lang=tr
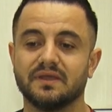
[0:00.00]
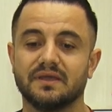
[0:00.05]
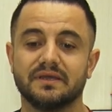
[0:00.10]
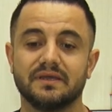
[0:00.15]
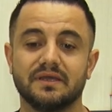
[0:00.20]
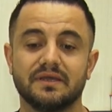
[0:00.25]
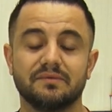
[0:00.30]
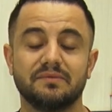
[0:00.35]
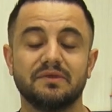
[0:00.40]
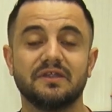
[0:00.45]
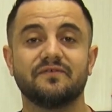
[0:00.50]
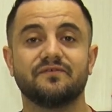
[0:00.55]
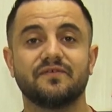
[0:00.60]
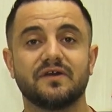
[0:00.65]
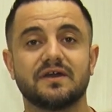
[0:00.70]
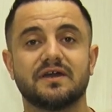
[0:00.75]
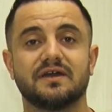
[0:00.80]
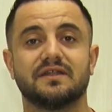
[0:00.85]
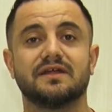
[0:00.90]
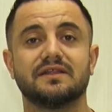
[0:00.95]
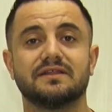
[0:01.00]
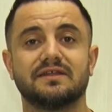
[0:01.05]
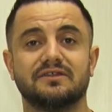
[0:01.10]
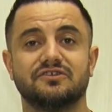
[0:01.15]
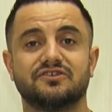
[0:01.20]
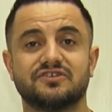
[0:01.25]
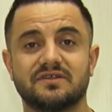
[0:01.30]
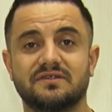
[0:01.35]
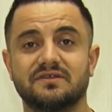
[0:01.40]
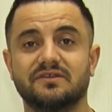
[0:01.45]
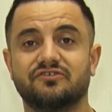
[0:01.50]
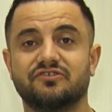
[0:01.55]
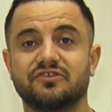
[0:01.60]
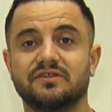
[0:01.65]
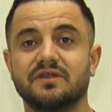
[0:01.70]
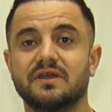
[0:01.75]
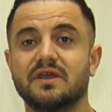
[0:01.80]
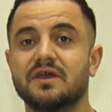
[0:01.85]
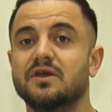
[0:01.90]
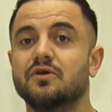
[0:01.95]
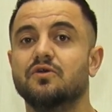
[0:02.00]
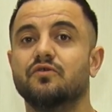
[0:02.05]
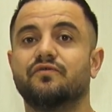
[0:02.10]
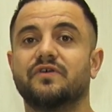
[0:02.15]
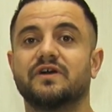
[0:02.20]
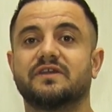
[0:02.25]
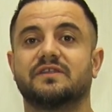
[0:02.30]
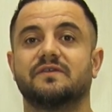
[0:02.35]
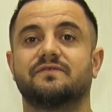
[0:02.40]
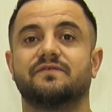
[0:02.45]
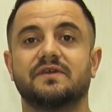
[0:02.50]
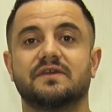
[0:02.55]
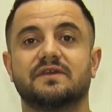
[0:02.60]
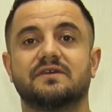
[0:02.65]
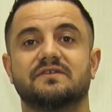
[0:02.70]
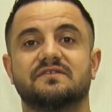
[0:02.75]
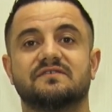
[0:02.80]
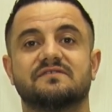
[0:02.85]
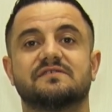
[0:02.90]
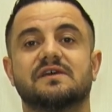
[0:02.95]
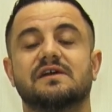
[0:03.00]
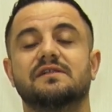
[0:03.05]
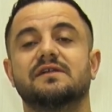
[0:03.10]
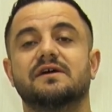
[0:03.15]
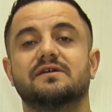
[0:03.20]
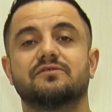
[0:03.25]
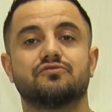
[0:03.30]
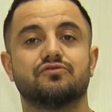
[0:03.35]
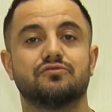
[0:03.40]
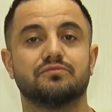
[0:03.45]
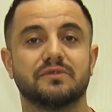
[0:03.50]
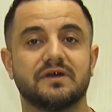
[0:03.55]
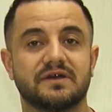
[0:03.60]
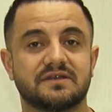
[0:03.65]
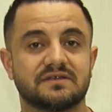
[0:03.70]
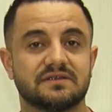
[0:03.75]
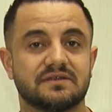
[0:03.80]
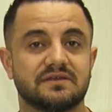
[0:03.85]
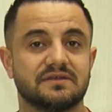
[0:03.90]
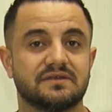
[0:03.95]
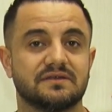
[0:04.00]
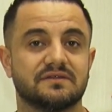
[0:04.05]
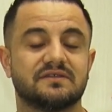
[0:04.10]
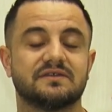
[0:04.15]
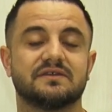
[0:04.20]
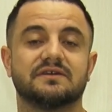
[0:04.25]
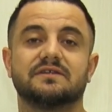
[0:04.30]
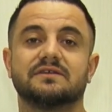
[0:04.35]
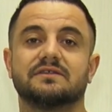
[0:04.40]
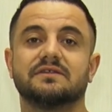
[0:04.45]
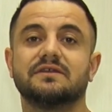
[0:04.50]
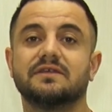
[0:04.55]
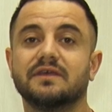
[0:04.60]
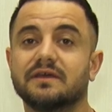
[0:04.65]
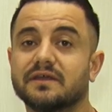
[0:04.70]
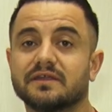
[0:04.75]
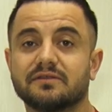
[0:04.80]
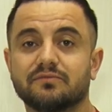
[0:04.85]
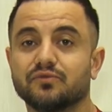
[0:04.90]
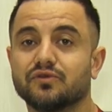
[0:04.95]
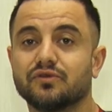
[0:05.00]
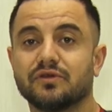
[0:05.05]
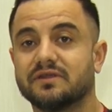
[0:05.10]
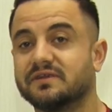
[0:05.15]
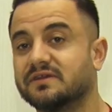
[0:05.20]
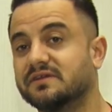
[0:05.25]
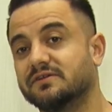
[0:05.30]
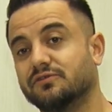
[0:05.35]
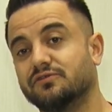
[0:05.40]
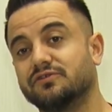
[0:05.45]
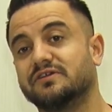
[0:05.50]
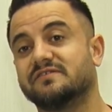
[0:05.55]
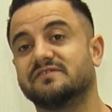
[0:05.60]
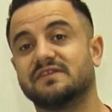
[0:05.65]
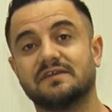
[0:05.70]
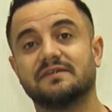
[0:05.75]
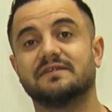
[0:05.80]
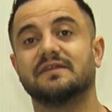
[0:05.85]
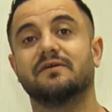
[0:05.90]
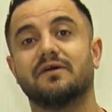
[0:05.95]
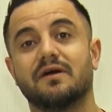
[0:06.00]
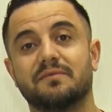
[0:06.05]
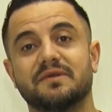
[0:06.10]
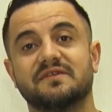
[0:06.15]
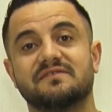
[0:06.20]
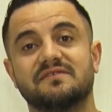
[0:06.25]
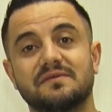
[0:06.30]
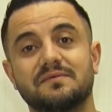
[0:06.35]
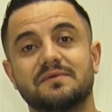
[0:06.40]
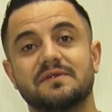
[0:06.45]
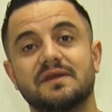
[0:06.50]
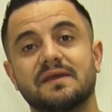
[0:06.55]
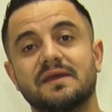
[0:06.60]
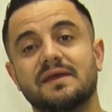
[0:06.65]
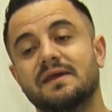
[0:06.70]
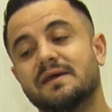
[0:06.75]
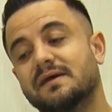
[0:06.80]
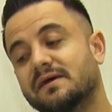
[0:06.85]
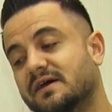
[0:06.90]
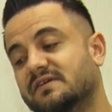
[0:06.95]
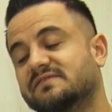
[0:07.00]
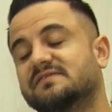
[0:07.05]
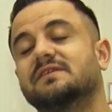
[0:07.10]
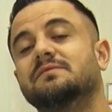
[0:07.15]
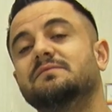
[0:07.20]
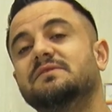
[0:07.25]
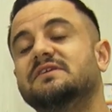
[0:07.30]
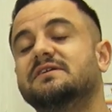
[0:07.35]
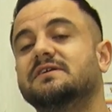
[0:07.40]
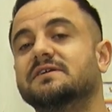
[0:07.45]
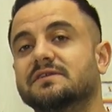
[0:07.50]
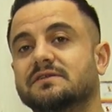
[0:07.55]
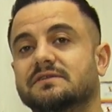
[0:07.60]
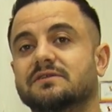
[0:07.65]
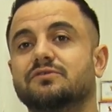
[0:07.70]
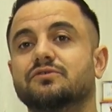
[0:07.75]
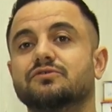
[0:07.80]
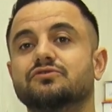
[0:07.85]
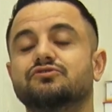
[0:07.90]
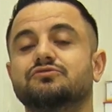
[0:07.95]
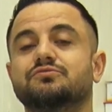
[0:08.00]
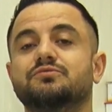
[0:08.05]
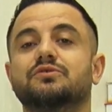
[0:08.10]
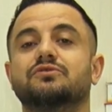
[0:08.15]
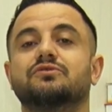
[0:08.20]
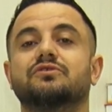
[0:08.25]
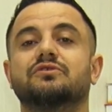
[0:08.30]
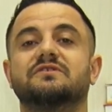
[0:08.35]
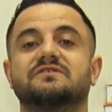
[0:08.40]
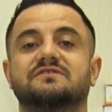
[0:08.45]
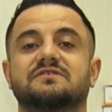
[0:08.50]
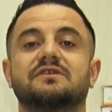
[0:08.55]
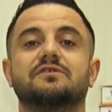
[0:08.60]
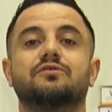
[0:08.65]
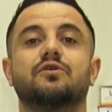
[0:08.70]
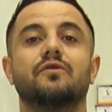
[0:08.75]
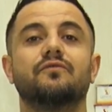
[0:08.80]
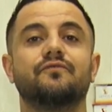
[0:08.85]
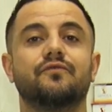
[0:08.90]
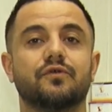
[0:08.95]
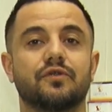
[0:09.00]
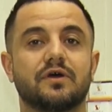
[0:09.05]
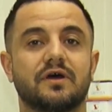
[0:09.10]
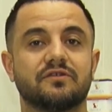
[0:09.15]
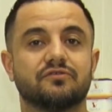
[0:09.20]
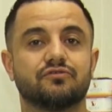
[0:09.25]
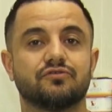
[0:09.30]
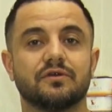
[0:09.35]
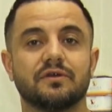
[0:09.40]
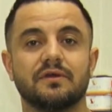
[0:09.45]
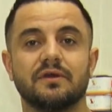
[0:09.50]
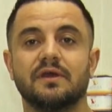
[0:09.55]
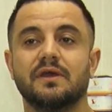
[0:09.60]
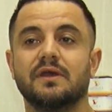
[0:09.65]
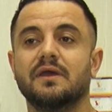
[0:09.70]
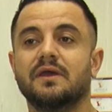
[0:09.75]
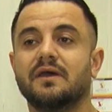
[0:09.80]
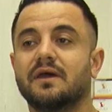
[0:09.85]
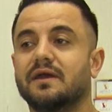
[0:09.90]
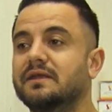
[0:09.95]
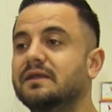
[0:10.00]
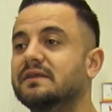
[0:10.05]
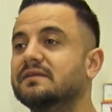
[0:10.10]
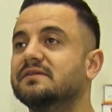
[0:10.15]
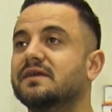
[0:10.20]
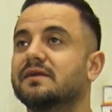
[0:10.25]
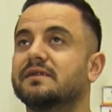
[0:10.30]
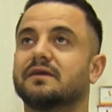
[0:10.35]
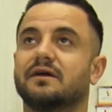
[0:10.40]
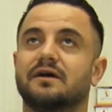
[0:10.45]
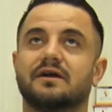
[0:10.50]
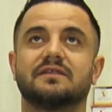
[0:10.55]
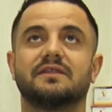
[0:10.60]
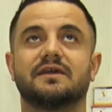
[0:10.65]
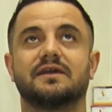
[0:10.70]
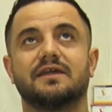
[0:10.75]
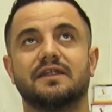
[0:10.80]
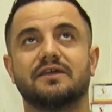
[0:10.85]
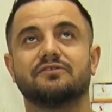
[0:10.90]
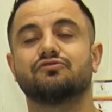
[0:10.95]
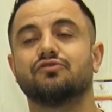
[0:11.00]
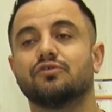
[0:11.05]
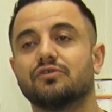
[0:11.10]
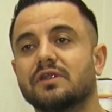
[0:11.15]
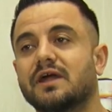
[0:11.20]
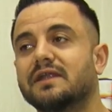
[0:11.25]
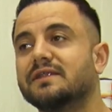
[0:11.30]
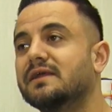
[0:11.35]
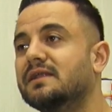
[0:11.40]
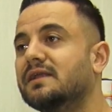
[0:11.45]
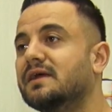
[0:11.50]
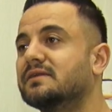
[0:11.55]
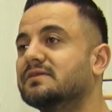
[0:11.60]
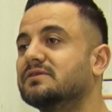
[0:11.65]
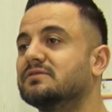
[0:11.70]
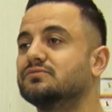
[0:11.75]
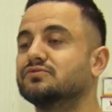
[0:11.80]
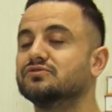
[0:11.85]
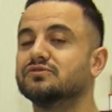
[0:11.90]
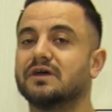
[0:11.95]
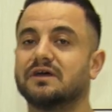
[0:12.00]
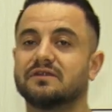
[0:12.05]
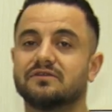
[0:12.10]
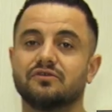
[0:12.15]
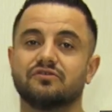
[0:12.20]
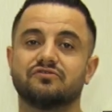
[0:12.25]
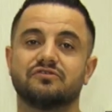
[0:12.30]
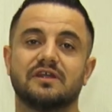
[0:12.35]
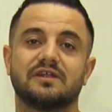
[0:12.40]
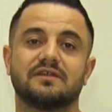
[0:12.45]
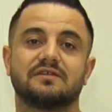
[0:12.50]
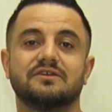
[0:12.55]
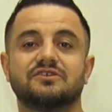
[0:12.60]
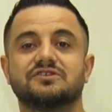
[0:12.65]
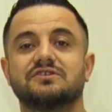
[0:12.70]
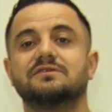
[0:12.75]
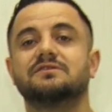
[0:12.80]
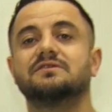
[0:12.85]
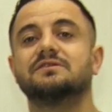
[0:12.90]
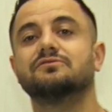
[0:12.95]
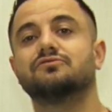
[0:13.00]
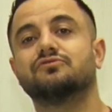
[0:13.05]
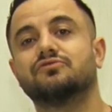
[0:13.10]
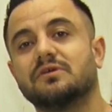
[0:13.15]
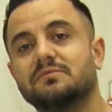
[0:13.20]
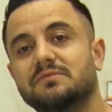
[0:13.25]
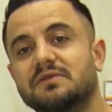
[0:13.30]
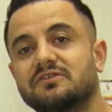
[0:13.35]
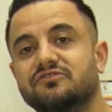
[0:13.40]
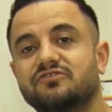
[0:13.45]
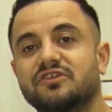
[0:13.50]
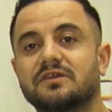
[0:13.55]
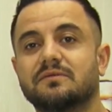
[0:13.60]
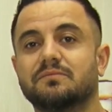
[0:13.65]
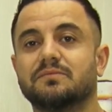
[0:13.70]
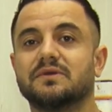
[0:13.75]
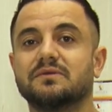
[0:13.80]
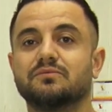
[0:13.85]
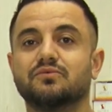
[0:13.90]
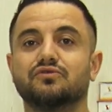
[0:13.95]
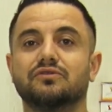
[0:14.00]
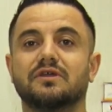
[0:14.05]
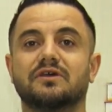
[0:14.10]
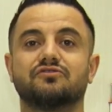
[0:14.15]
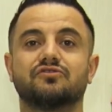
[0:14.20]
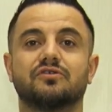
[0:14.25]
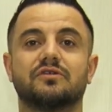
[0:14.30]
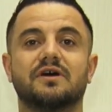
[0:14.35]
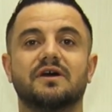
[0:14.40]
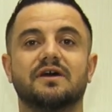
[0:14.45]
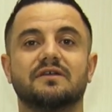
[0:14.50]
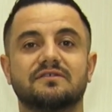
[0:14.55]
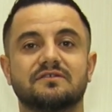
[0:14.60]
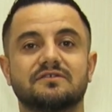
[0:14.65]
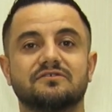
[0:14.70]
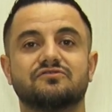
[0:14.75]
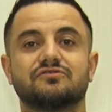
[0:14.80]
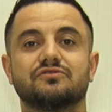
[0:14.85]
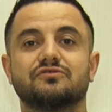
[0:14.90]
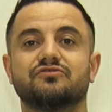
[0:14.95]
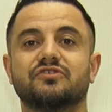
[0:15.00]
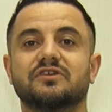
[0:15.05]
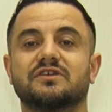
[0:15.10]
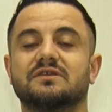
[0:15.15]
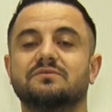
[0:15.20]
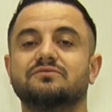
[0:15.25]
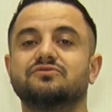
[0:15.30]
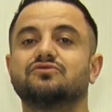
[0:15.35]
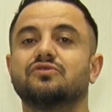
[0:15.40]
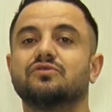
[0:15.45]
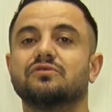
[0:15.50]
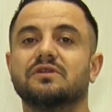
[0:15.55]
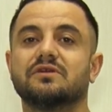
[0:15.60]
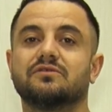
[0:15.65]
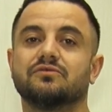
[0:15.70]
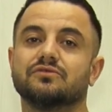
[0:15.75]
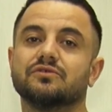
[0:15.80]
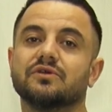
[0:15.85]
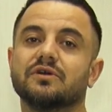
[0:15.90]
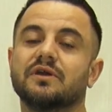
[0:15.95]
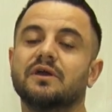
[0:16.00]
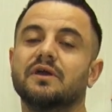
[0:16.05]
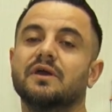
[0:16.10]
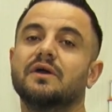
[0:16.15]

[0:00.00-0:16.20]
Ee, bir defa kanal genişlediği için ufak tefek kristaller, kumlar e, tıkanıklık yaratmıyor. Hani kronik seyir devam etse bile hastada bir tıkanıklık oluşmuyor. Dolayısıyla konforu artıyor. Hani idrar akla gelen sorular nelerdir bunlarda? Özellikle işte idrarını tutabilecek mi? Bundan sonra hayatı nasıl olacak gibi sorular oluyor.